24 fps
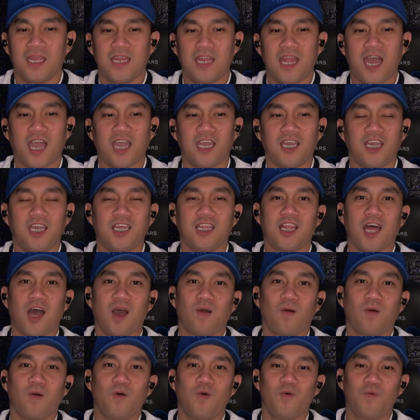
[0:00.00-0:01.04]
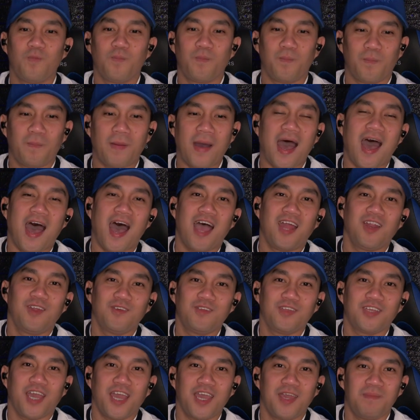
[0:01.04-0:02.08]
nakikita ko kung paano
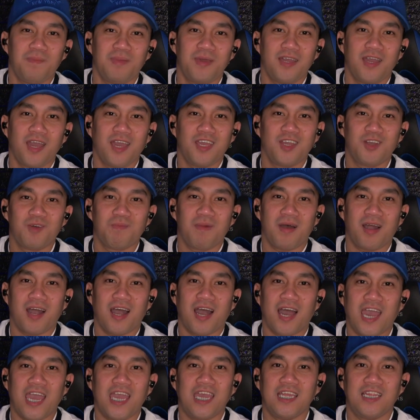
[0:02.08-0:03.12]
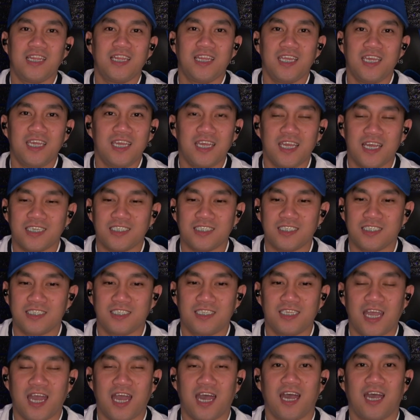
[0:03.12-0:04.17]
niya ibigay yung mga ideas
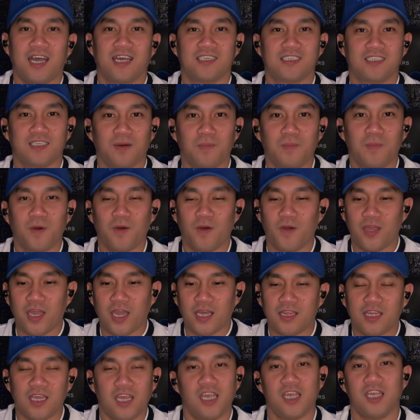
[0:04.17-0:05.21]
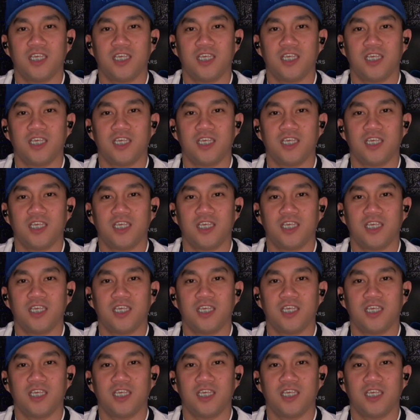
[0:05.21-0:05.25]
niya sa boy at